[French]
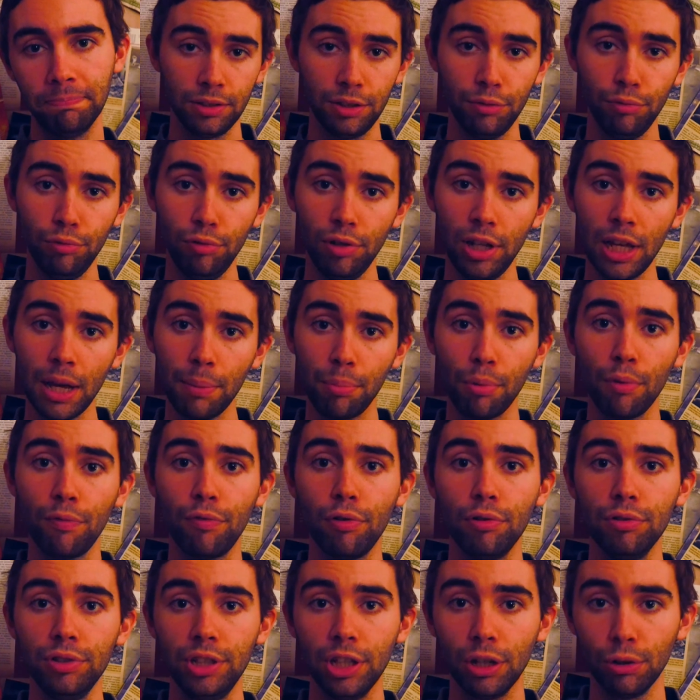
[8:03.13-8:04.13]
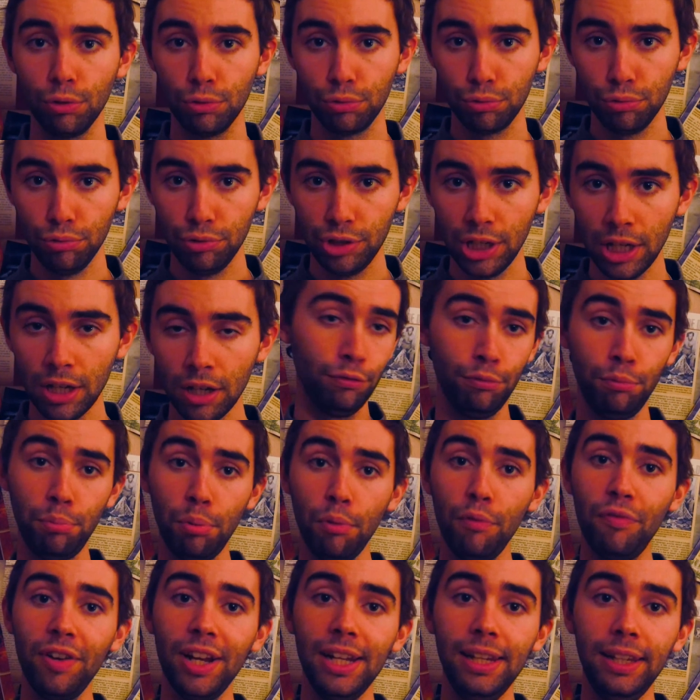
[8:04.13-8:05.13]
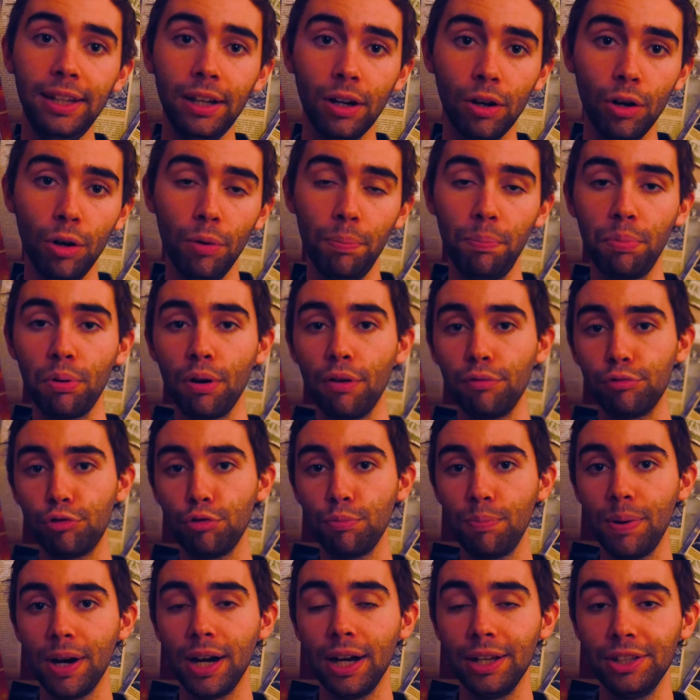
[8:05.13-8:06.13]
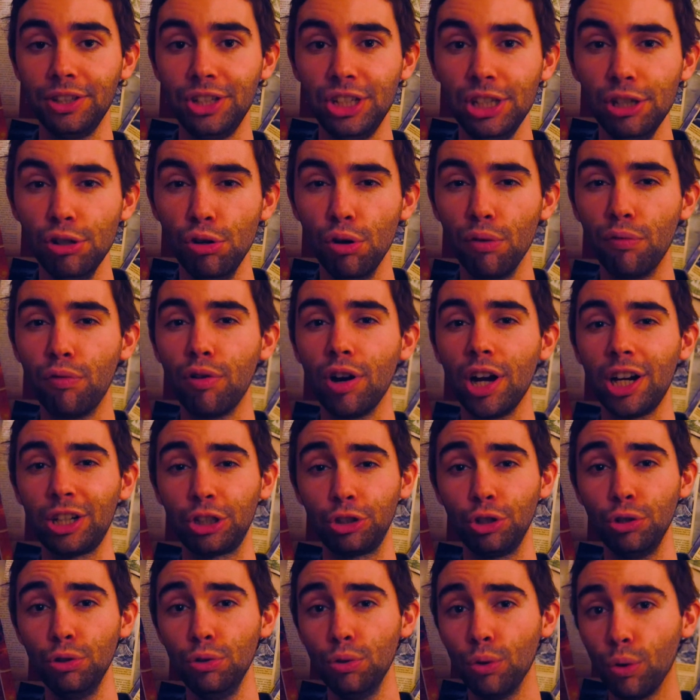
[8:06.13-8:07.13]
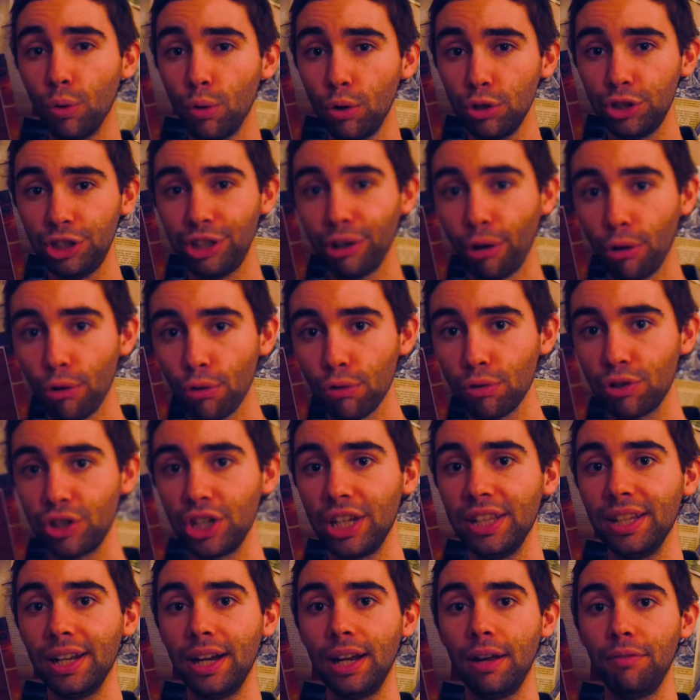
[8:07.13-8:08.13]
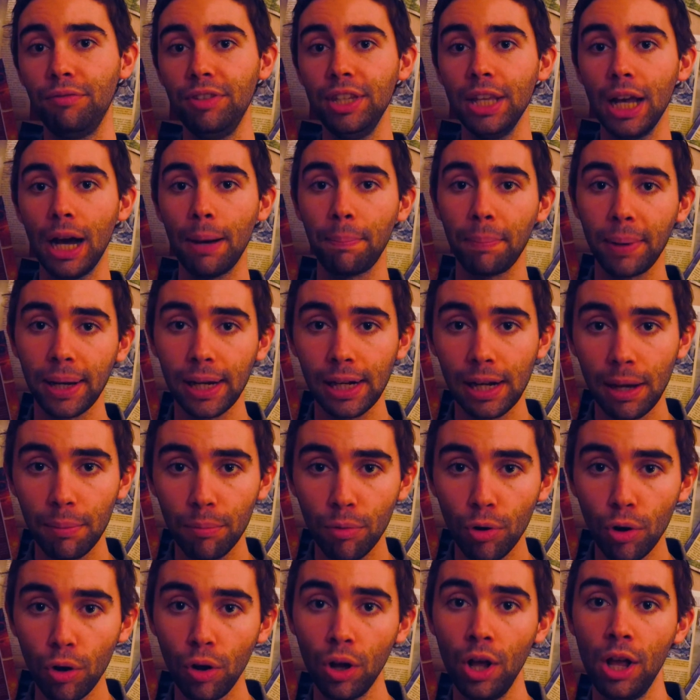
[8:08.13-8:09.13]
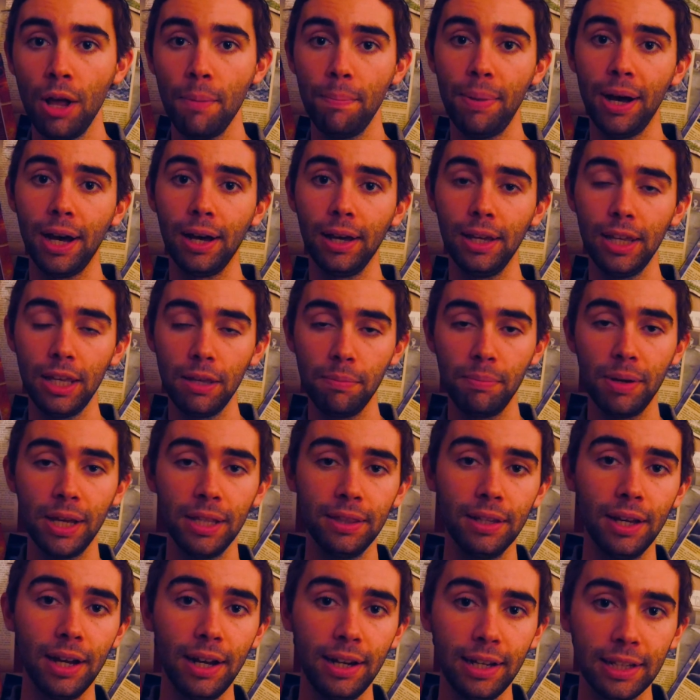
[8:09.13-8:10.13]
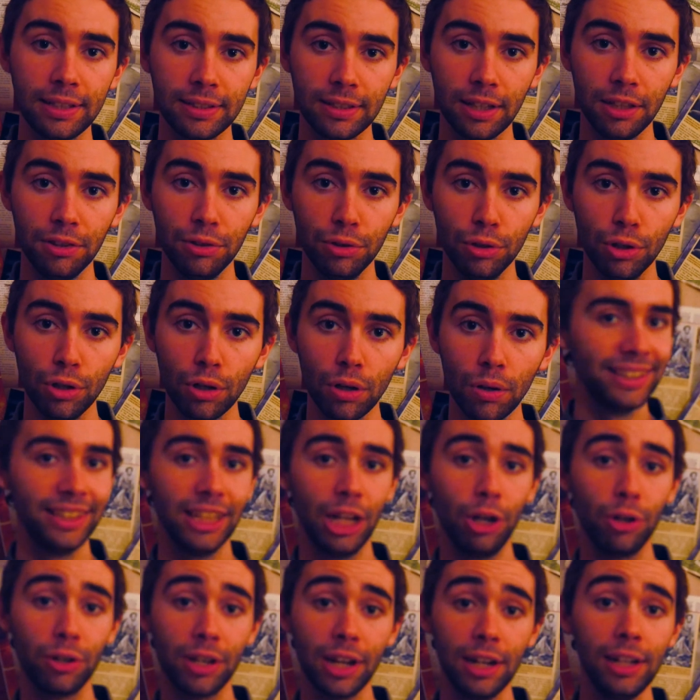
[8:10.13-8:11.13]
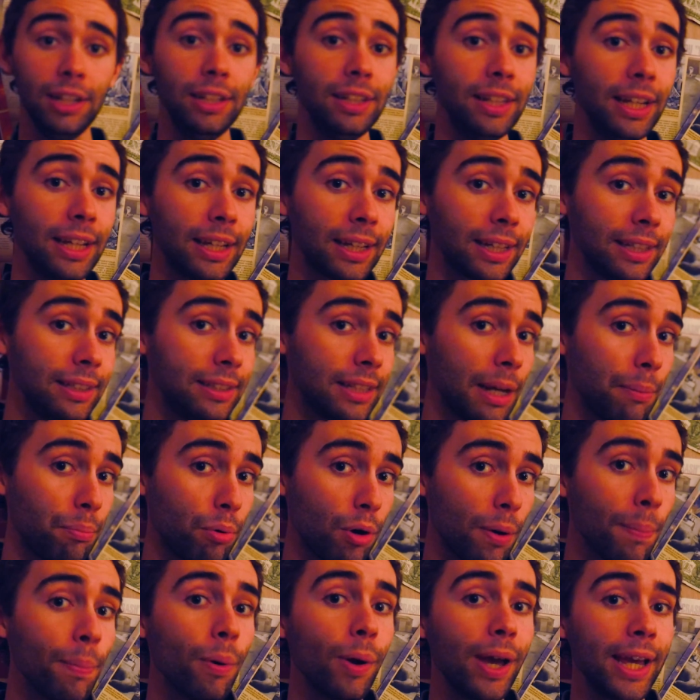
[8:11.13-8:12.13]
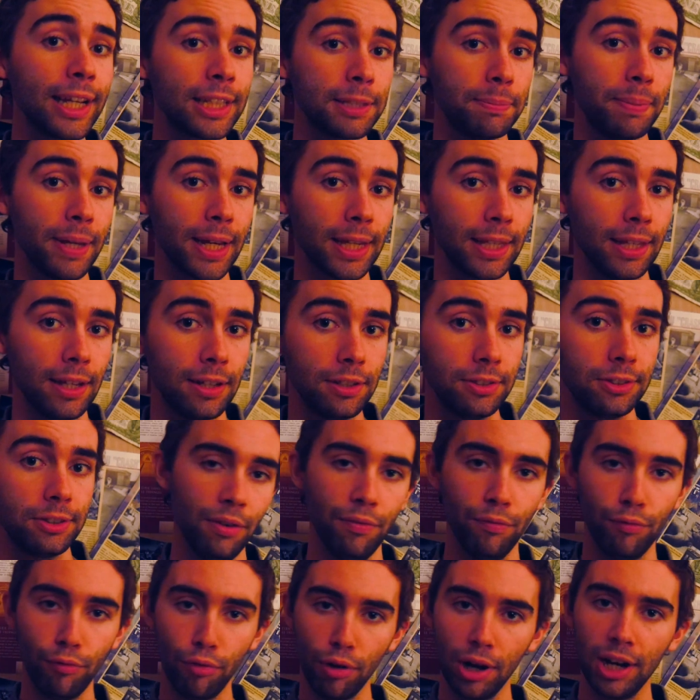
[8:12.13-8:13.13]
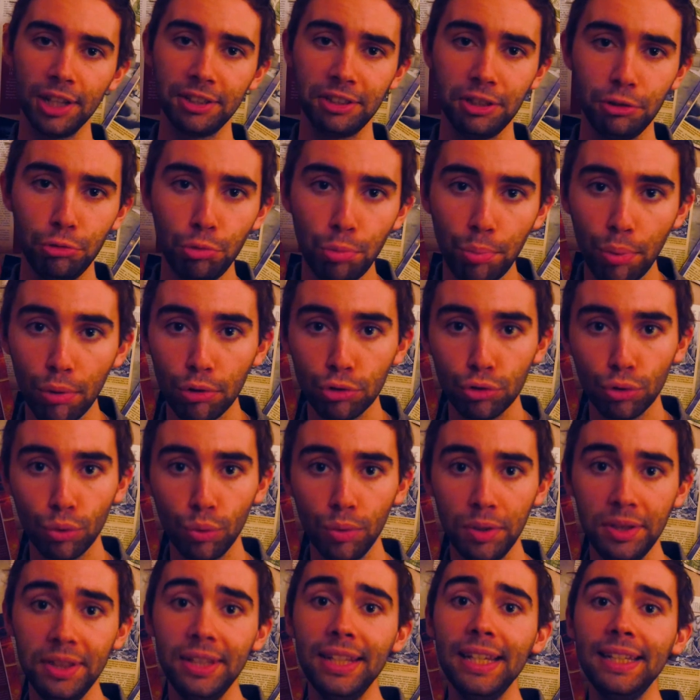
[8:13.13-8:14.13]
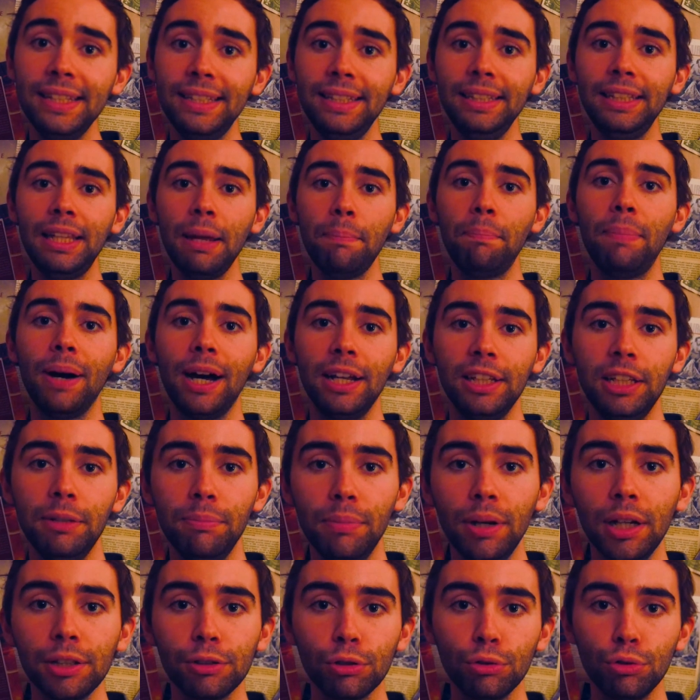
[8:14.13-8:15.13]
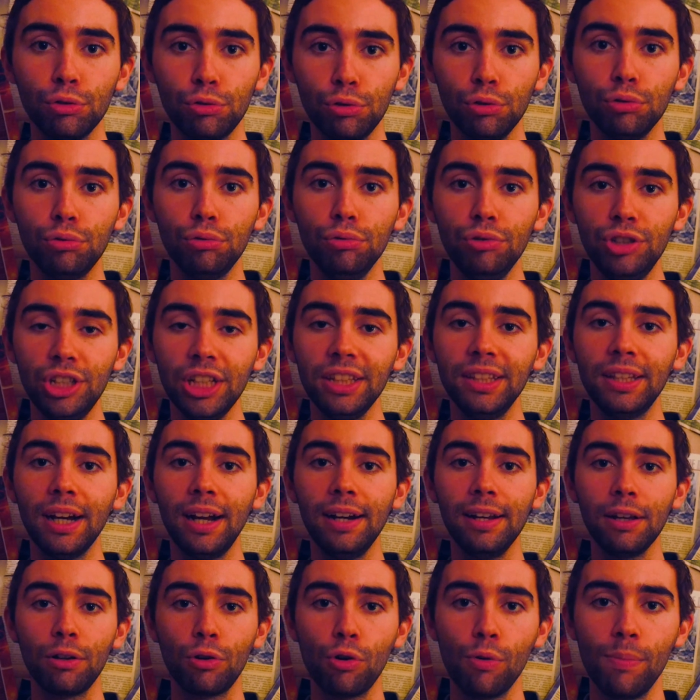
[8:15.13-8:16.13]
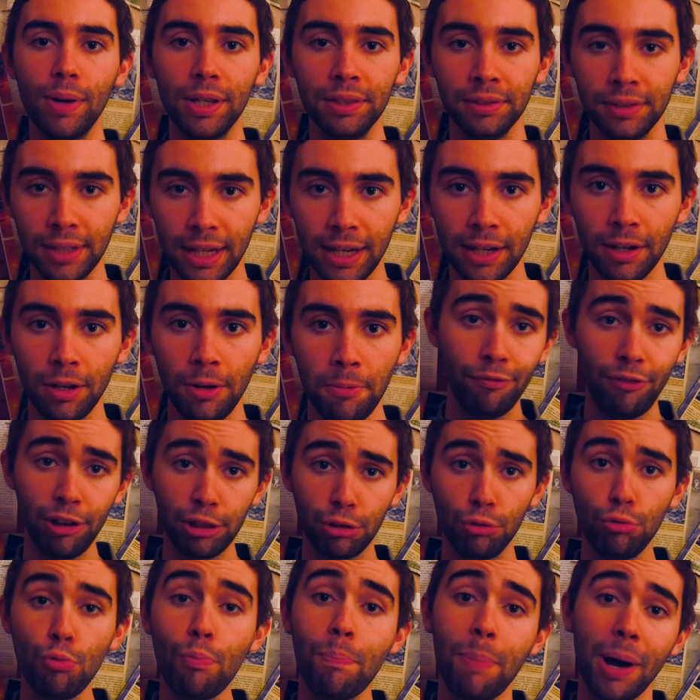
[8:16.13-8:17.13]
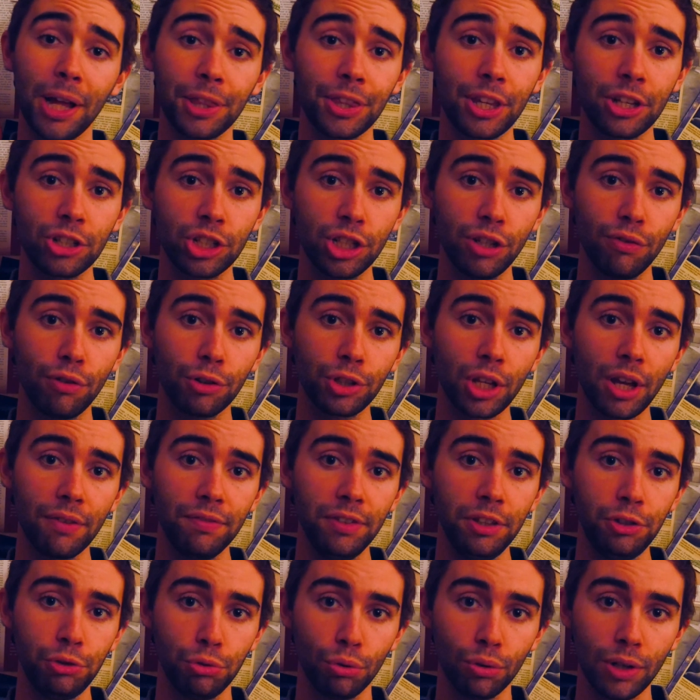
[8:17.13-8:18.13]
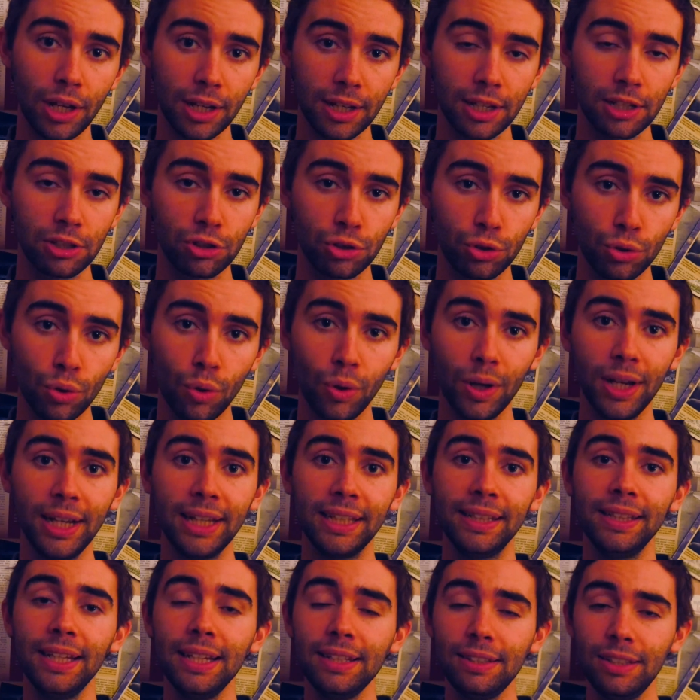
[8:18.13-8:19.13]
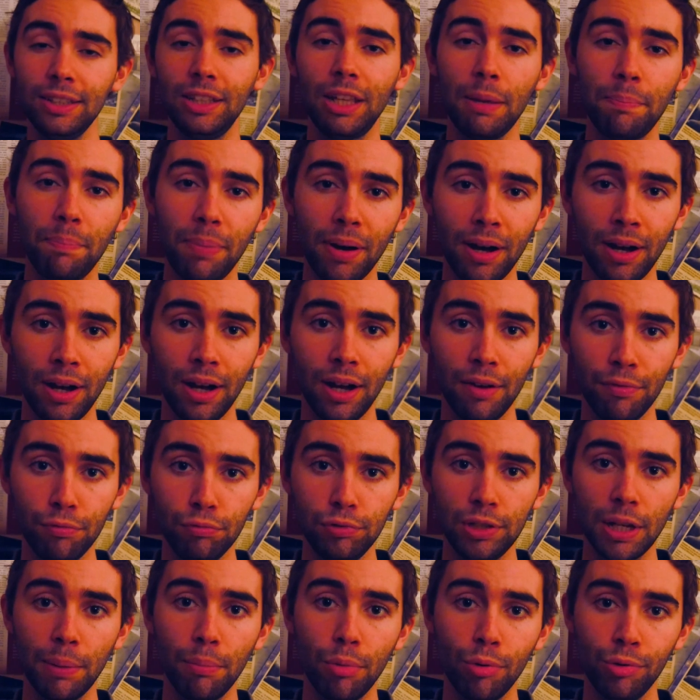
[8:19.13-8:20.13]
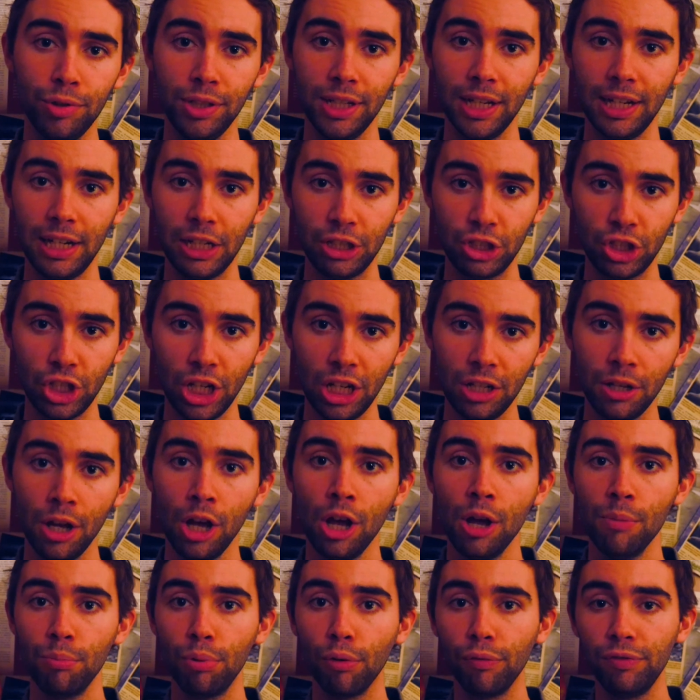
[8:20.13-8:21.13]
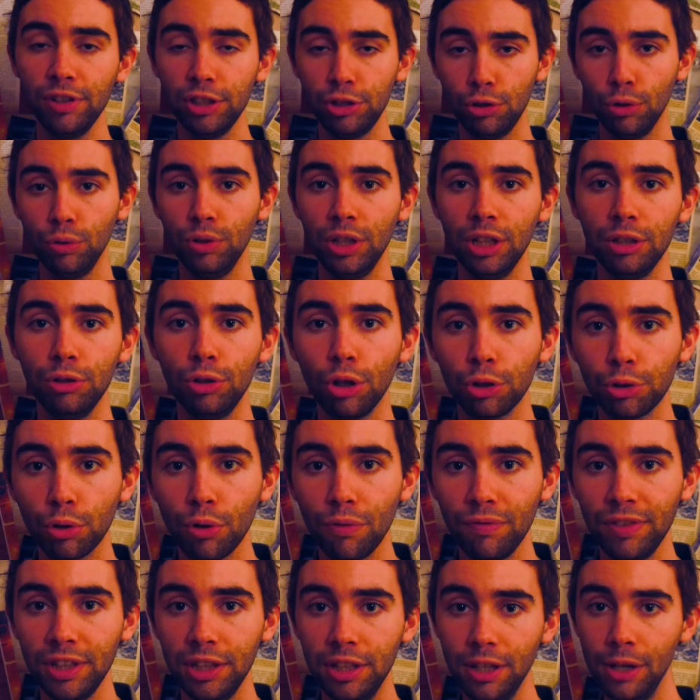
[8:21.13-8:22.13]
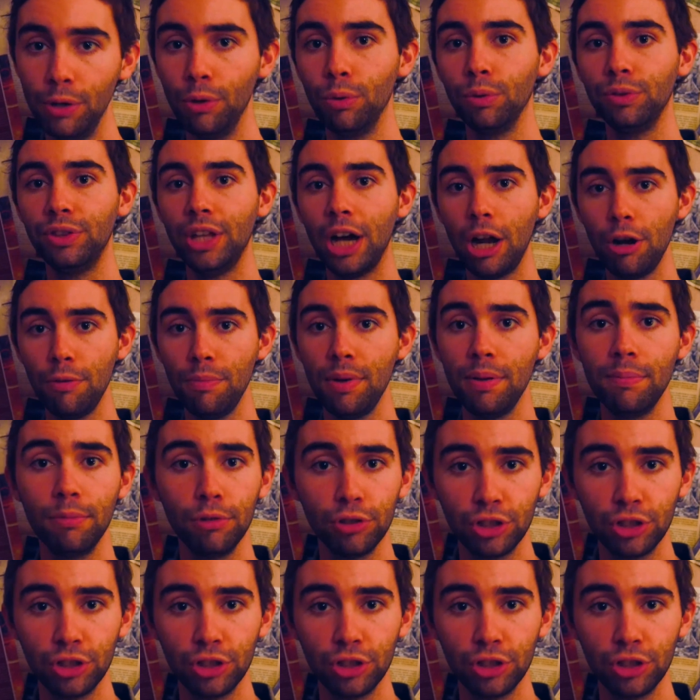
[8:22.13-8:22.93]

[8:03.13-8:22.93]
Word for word: Si vous voulez approfondir le sujet, vous pouvez lire Preuve du paradis, le voyage d'un neurochirurgien à la vie après la mort par Eben Alexander, dans lequel il décrit sa propre expérience. Voilà, c'est tout pour aujourd'hui. N'hésitez pas à débattre de ce sujet dans les commentaires. Faites-nous partager votre avis sur la question et n'hésitez pas à vous abonner à la chaîne pour visionner d'autres vidéos dans le même